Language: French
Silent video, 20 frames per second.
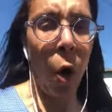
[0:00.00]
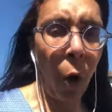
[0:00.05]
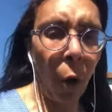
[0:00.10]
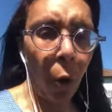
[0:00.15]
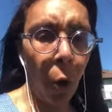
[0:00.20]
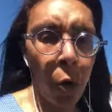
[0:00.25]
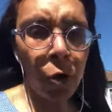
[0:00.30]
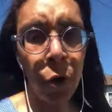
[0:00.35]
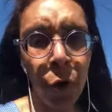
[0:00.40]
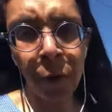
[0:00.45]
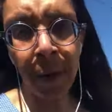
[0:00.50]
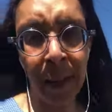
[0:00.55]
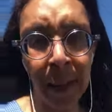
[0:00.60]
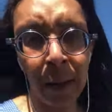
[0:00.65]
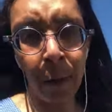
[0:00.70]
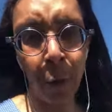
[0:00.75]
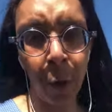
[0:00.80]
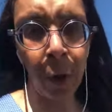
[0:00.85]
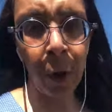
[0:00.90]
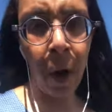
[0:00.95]

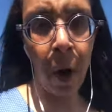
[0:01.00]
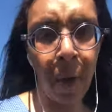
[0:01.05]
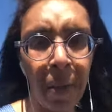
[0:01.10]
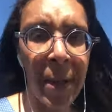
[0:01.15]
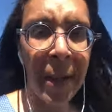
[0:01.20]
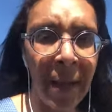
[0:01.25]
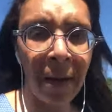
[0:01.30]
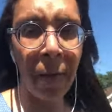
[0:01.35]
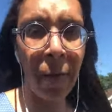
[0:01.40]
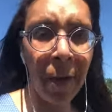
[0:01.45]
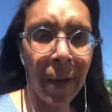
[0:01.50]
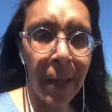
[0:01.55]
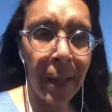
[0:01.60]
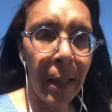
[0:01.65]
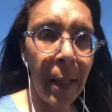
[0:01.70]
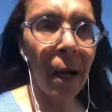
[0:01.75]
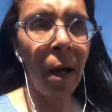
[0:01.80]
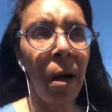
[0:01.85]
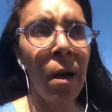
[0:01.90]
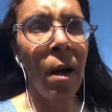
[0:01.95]
rejeter le clan, mais ça veut
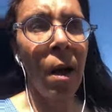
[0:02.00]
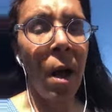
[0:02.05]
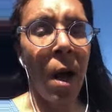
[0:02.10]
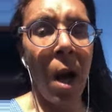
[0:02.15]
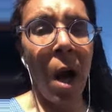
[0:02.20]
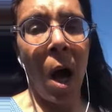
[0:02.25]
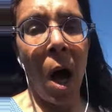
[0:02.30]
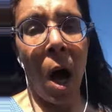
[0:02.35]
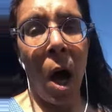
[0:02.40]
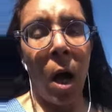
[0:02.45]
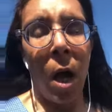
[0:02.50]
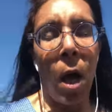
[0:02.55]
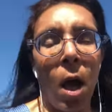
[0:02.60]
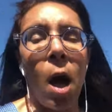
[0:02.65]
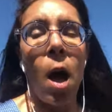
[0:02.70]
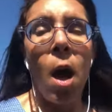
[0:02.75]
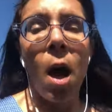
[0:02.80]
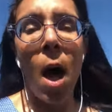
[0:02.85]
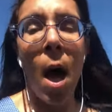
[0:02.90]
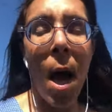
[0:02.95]
dire
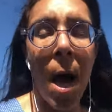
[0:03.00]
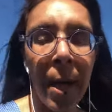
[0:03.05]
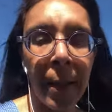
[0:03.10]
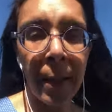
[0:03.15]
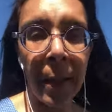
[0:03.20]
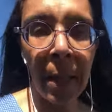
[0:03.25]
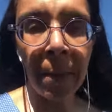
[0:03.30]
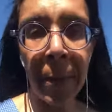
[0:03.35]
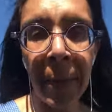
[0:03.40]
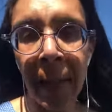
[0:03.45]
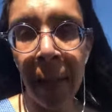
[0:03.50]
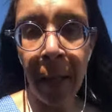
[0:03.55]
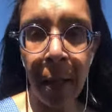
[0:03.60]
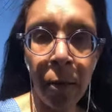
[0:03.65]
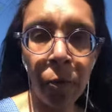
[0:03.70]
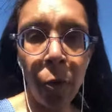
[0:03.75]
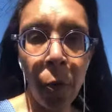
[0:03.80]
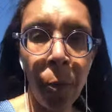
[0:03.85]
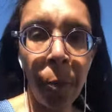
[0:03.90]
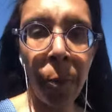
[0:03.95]

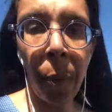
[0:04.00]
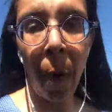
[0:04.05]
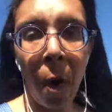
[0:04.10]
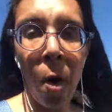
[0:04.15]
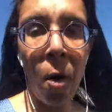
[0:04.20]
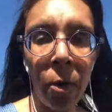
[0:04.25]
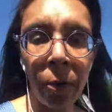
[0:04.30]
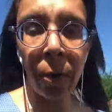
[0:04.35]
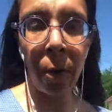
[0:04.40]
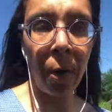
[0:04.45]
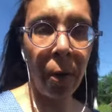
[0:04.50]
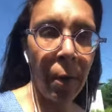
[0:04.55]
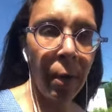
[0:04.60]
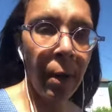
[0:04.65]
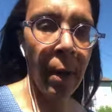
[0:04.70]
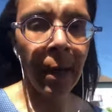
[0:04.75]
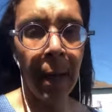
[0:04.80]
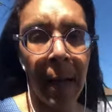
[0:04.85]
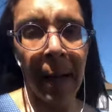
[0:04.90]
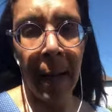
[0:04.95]
accepter de prendre
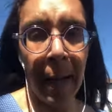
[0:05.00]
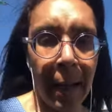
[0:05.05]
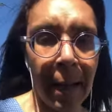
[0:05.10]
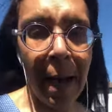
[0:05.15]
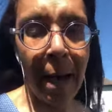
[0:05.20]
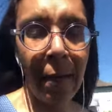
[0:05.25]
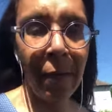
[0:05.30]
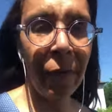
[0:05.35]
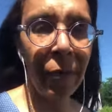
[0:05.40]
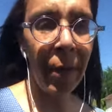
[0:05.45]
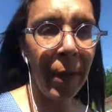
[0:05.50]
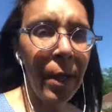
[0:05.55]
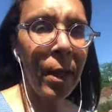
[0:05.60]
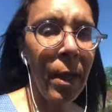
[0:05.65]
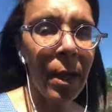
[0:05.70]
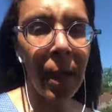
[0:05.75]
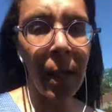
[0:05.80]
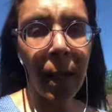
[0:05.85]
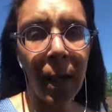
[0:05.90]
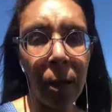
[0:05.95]
la
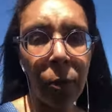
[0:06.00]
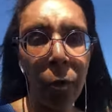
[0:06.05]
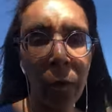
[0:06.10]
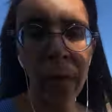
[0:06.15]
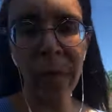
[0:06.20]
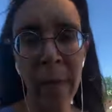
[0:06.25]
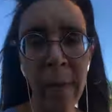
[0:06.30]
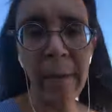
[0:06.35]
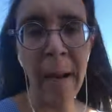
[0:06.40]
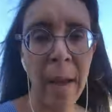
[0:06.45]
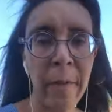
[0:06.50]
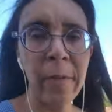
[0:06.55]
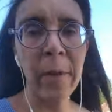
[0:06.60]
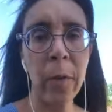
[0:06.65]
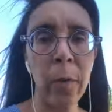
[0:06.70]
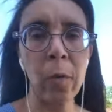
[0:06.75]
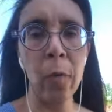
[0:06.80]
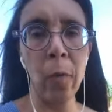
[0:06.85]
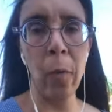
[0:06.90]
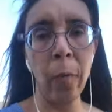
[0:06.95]
vie et de vivre la
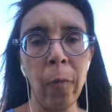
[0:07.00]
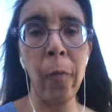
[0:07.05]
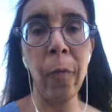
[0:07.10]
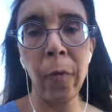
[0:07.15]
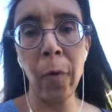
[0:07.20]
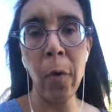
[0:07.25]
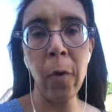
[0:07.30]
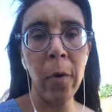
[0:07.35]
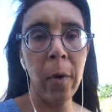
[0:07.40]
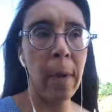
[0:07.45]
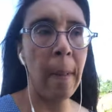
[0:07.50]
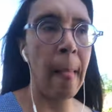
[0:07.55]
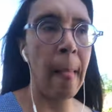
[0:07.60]
vie que l'on veut